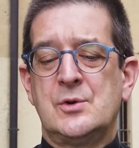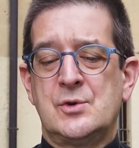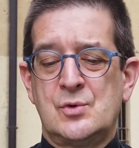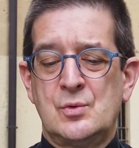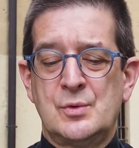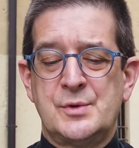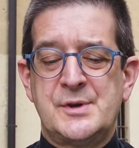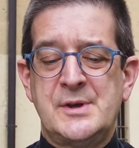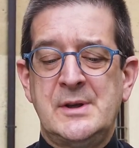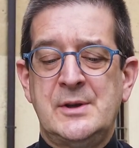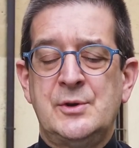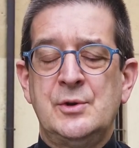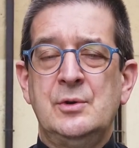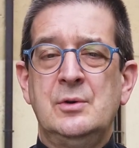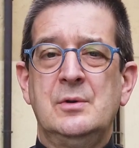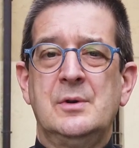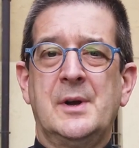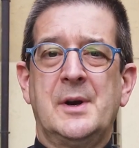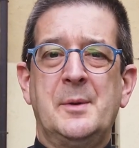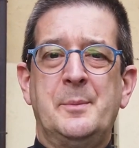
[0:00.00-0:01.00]
Sul
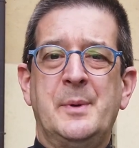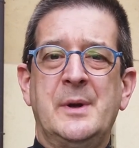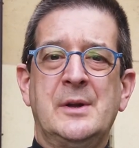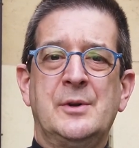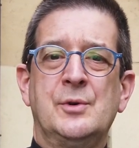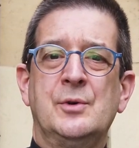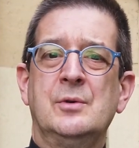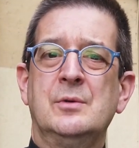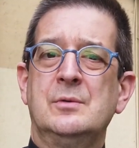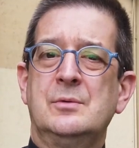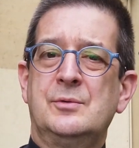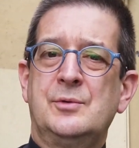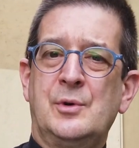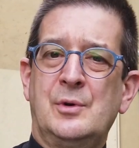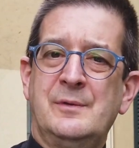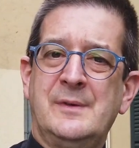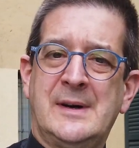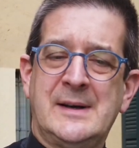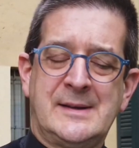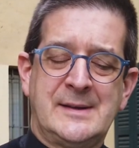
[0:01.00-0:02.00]
sito, ripeto,
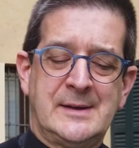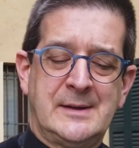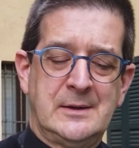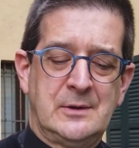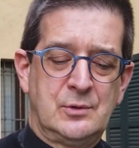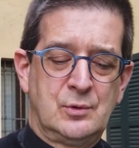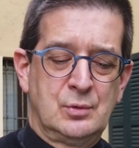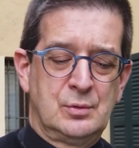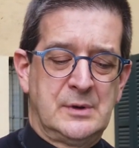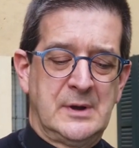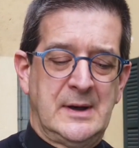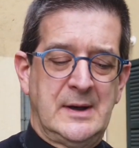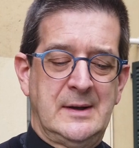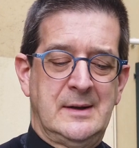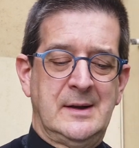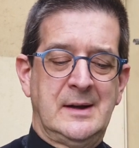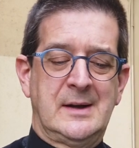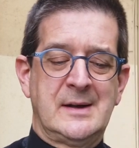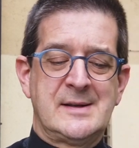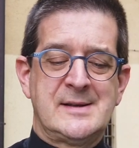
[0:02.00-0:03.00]
trovate tutte le
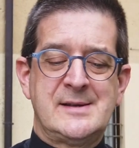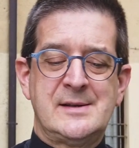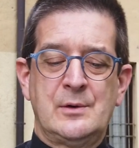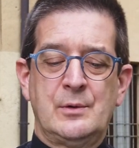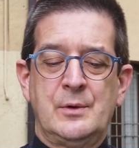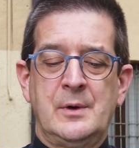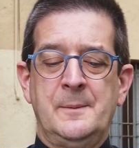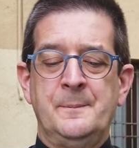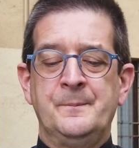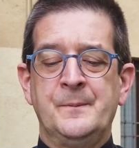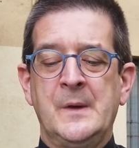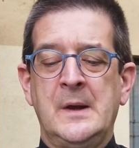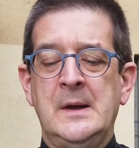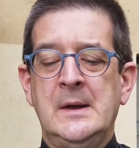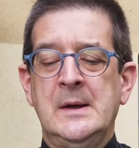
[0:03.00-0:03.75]
indicazioni.